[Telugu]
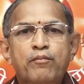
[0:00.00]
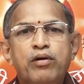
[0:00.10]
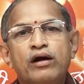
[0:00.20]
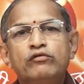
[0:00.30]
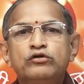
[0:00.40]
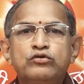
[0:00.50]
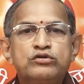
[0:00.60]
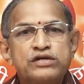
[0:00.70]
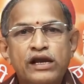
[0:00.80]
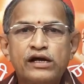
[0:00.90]
భగవంతుడు
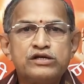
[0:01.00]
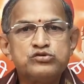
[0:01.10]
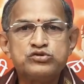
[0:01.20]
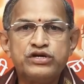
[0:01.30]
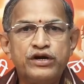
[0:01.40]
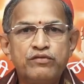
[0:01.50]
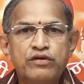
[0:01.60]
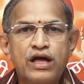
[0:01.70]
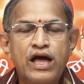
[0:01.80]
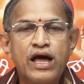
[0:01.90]
చల్లగా చూశాడు
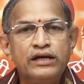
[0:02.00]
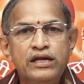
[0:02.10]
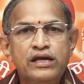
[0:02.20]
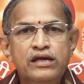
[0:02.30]
అని